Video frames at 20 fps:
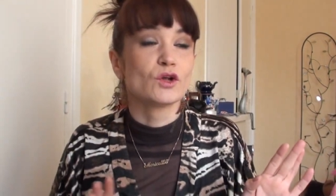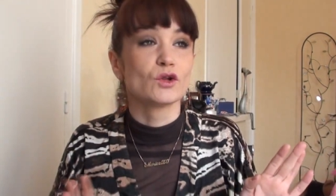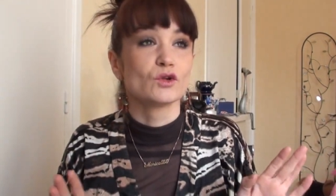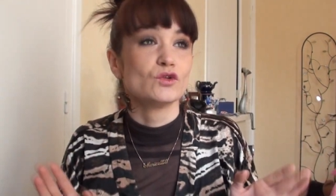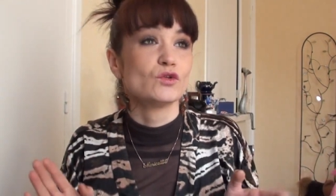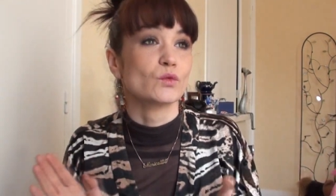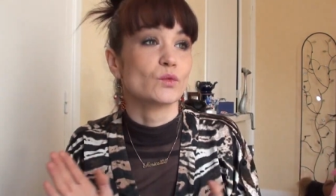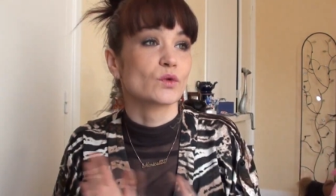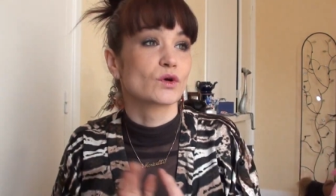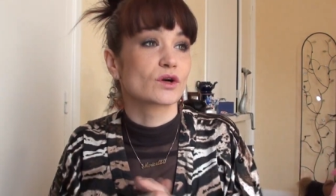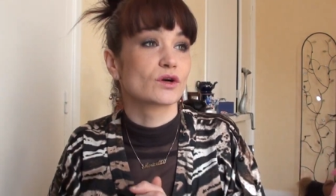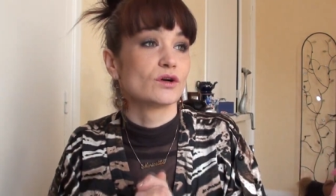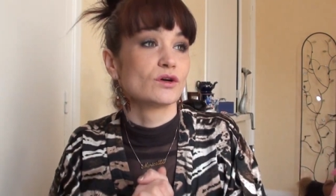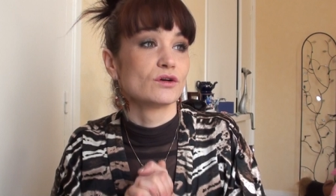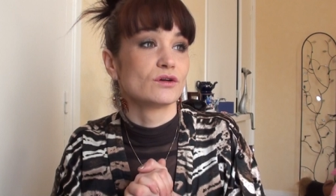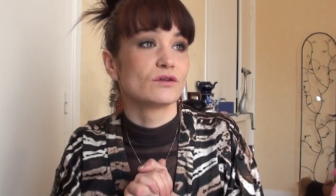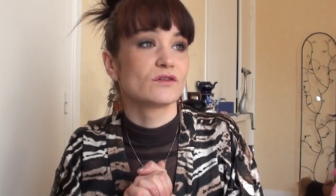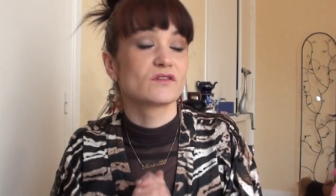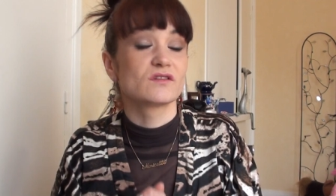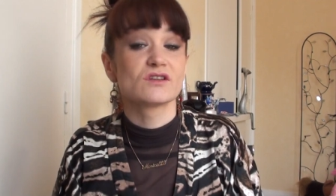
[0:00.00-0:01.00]
Donc,
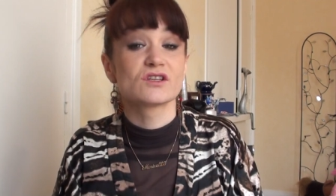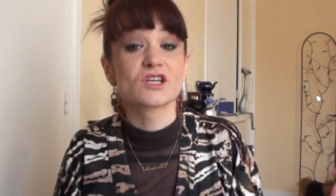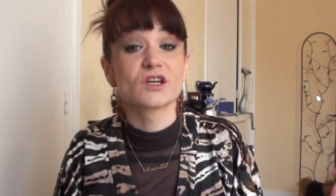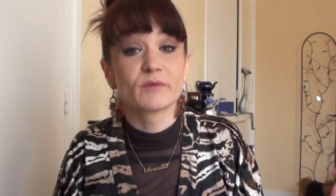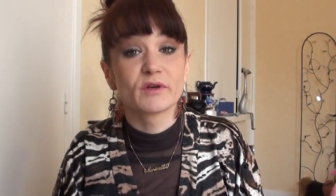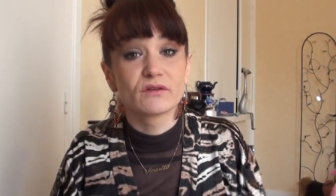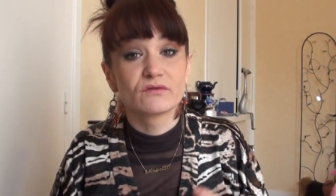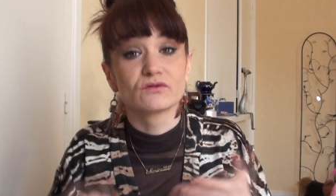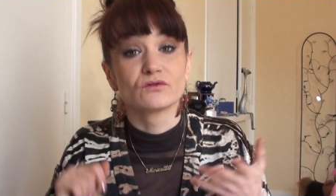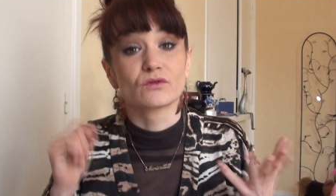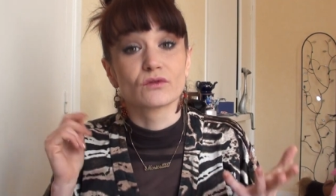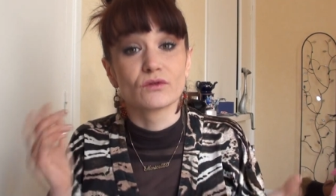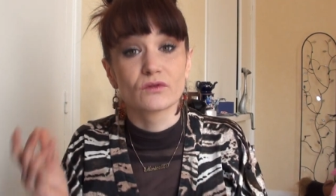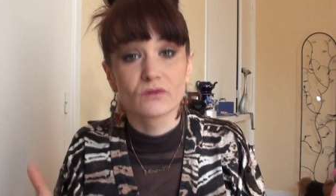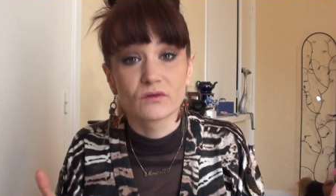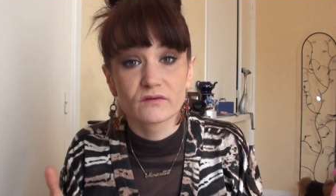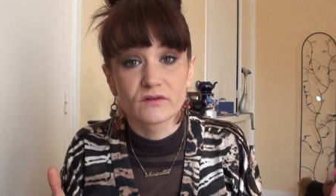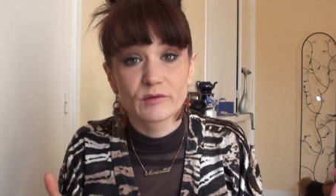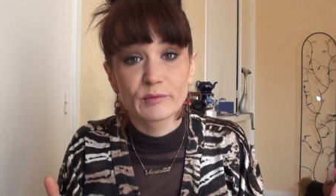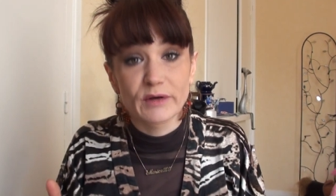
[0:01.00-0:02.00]
euh, si jamais vous ne
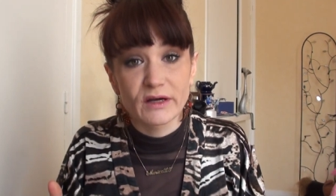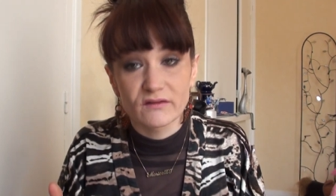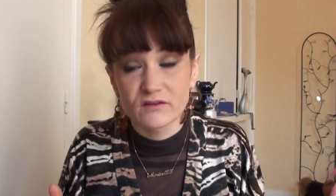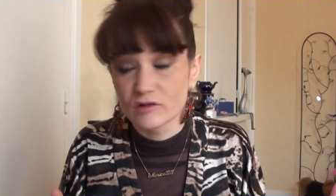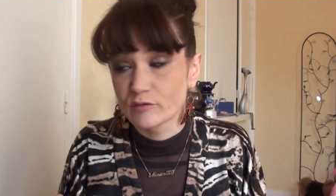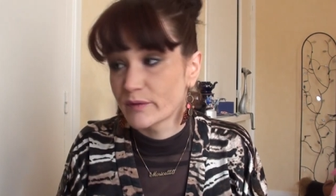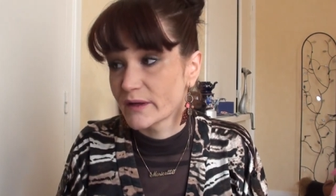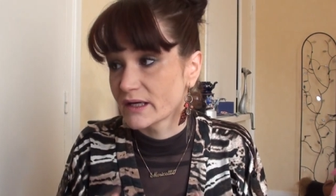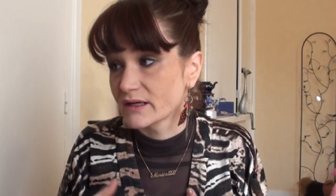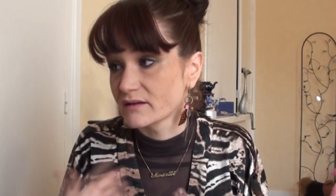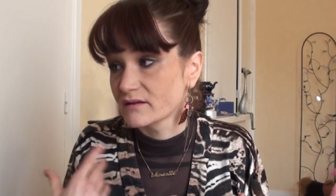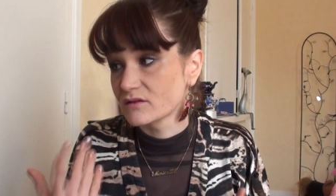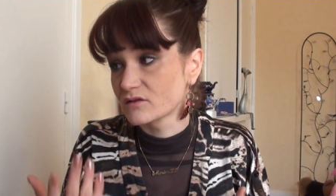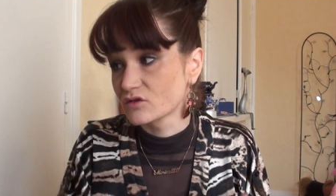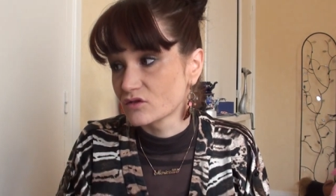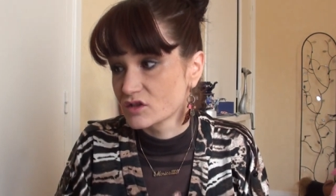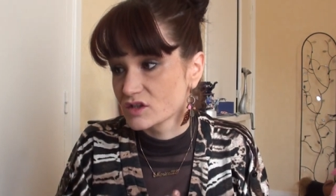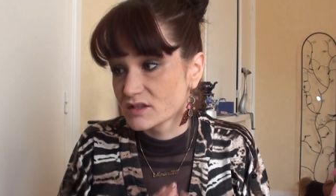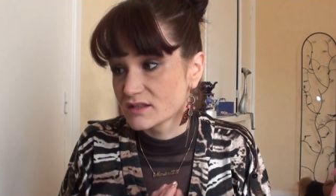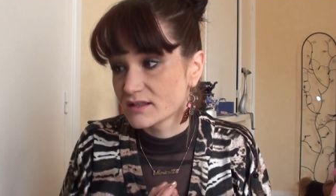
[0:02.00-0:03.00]
recevez pas votre paquet, c'est ce
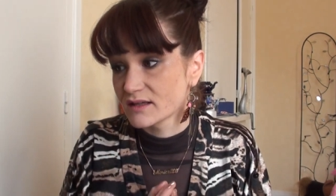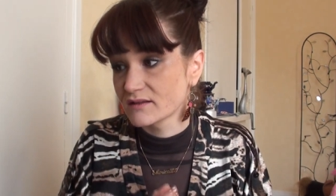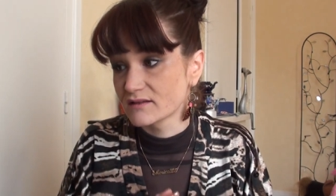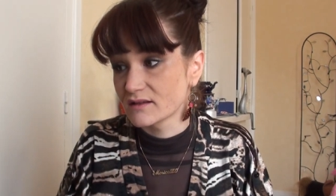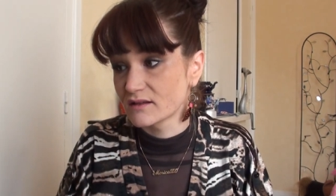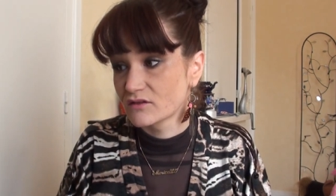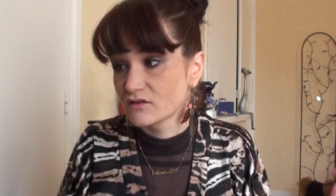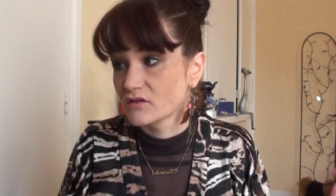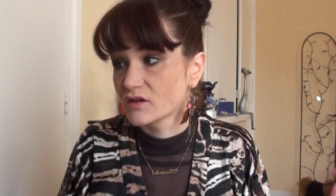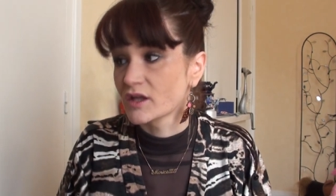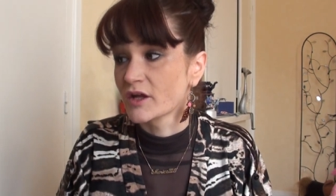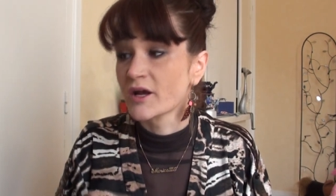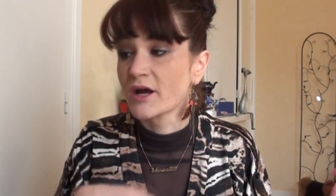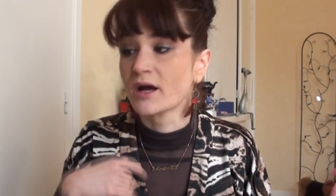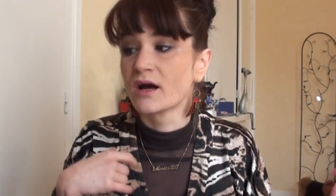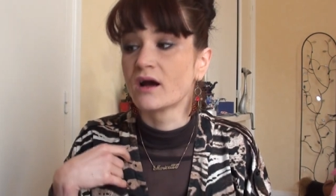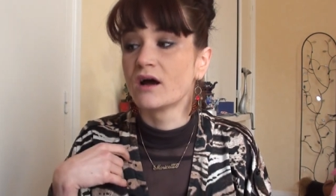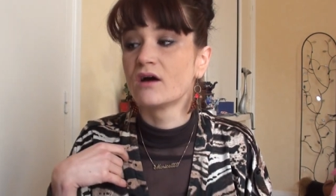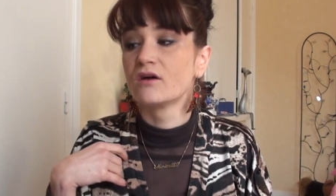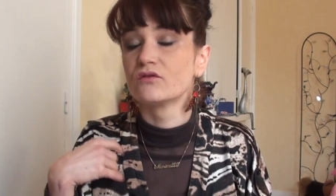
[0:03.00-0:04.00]
que j'ai dit à cette fille,
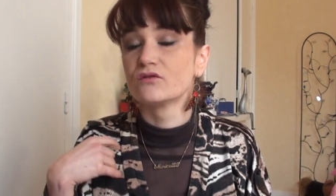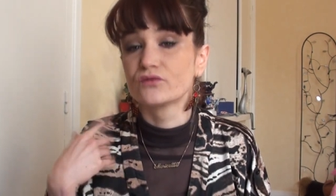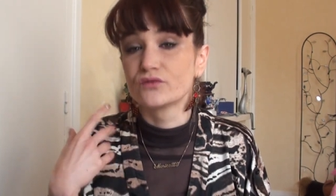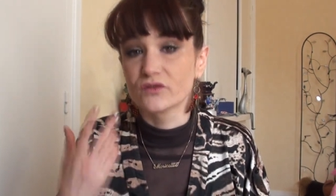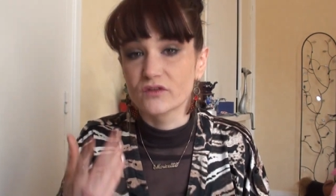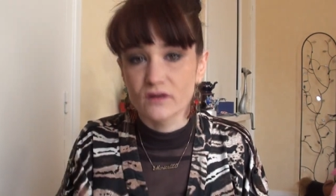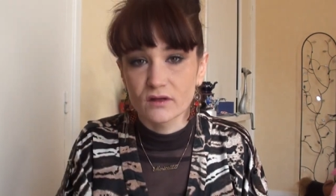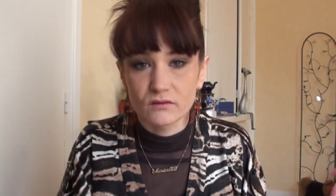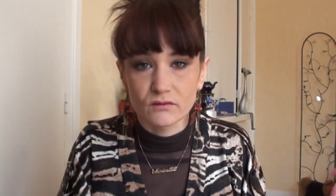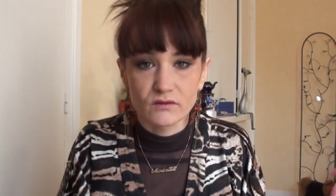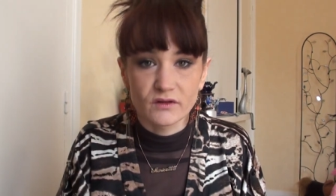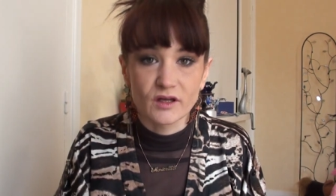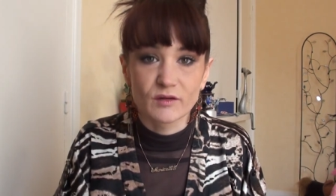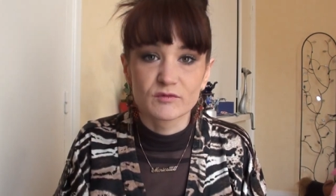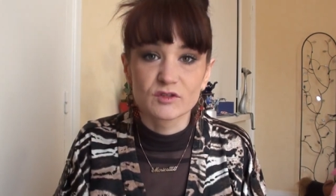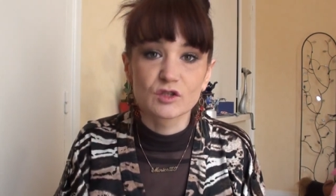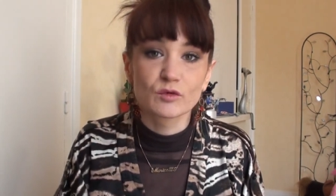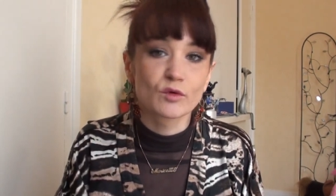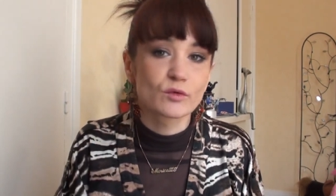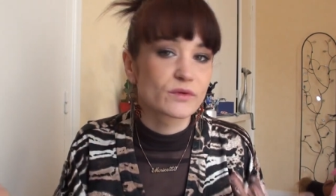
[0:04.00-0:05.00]
vous attendez un
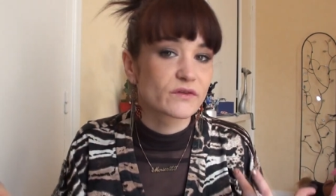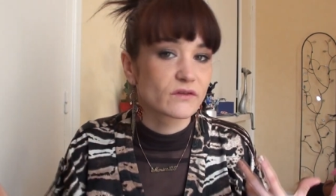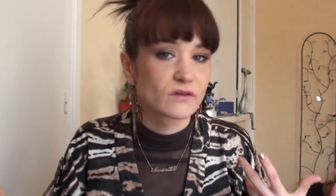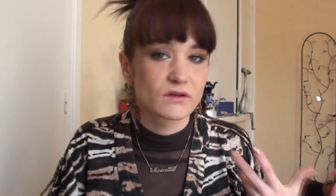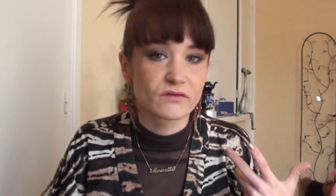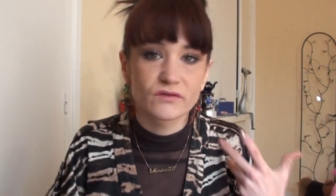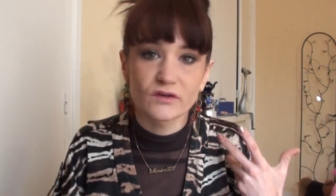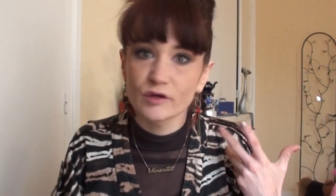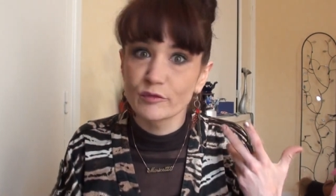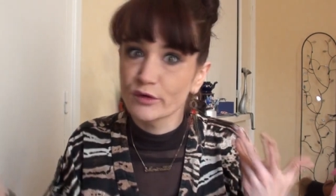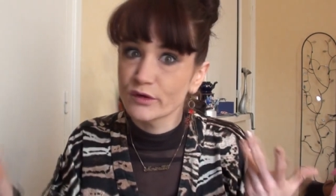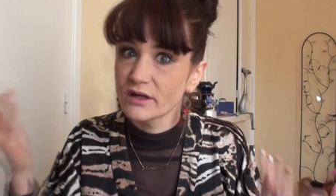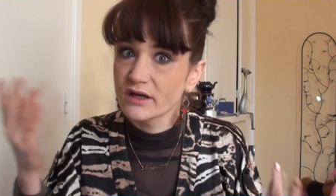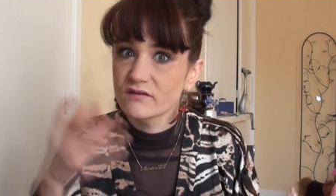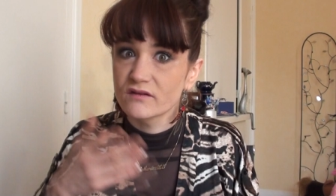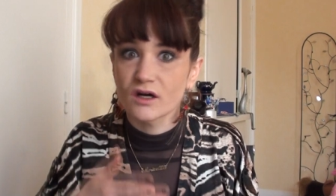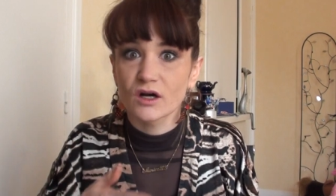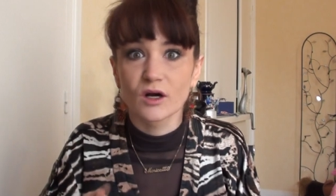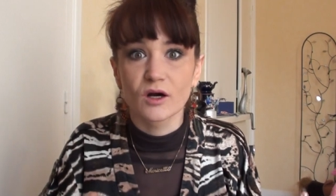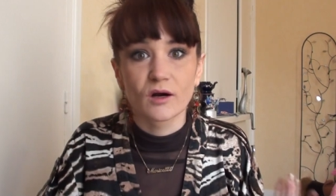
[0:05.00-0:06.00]
petit peu parce que des fois il peut y
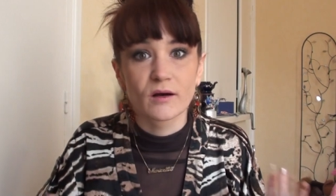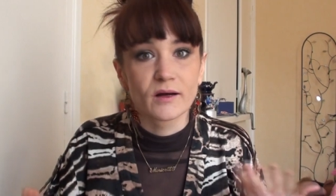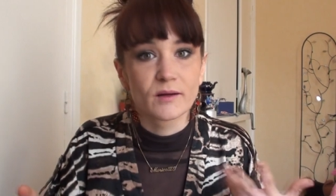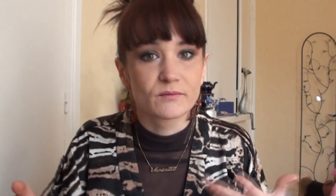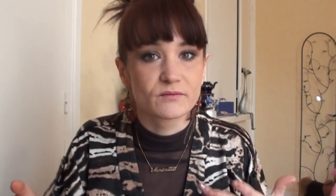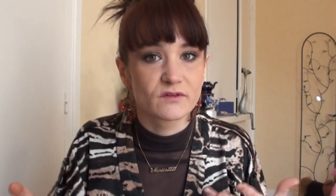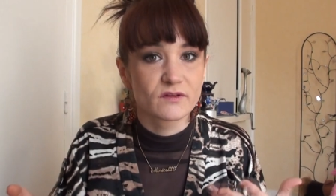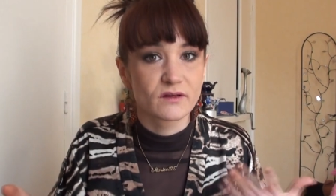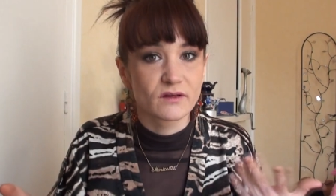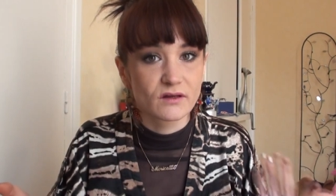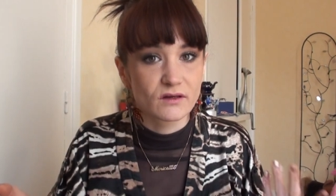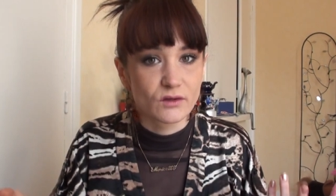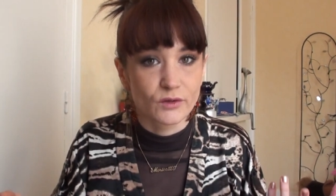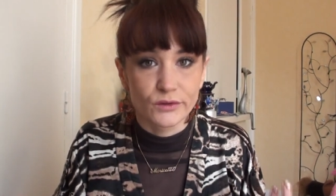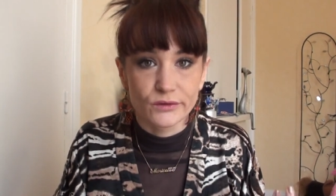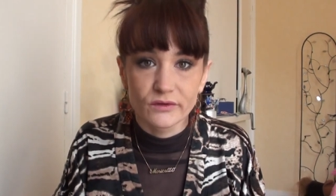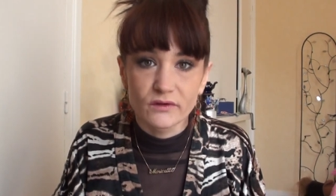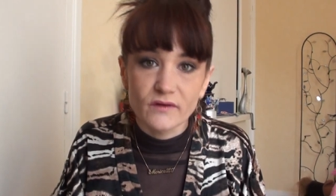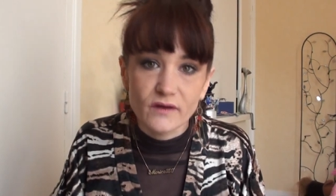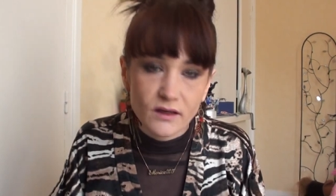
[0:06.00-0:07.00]
avoir quand même des
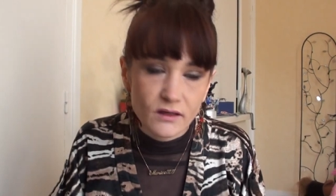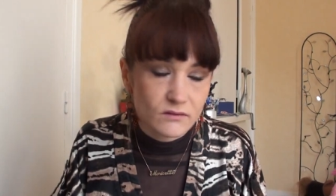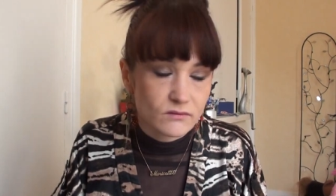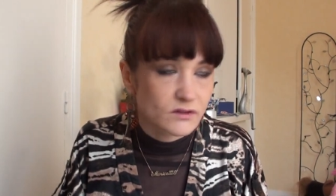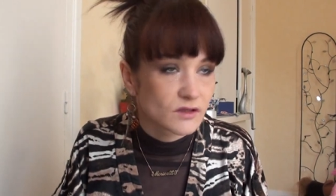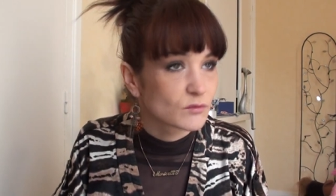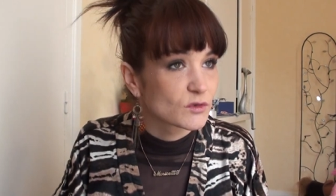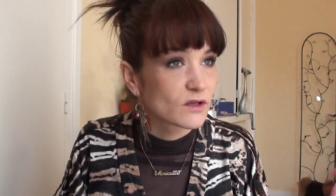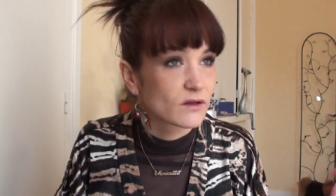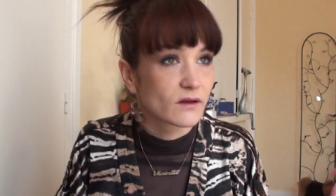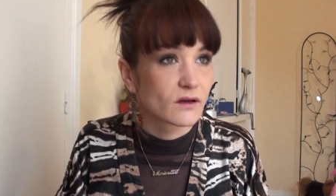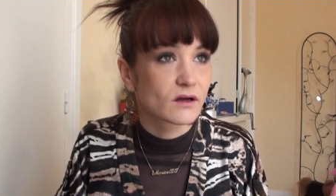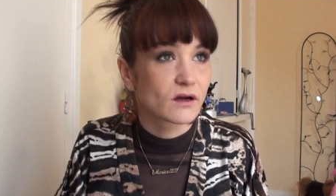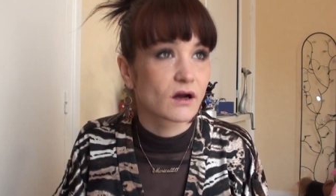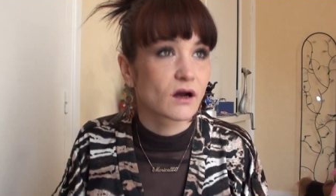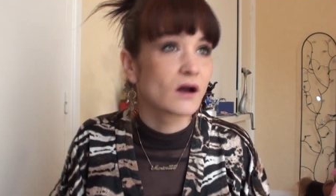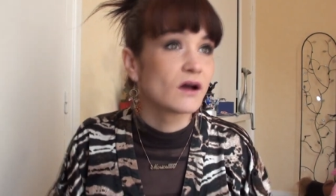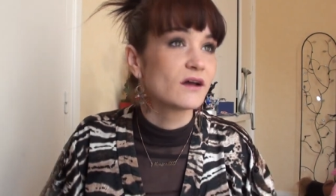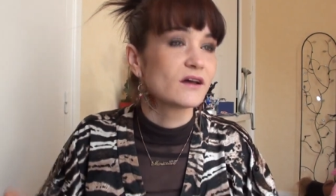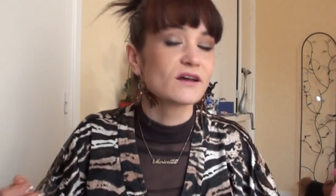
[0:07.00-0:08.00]
retards, on est bien
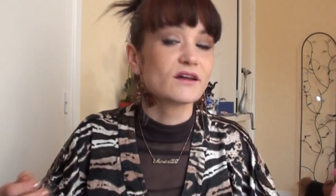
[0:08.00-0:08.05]
d'accord.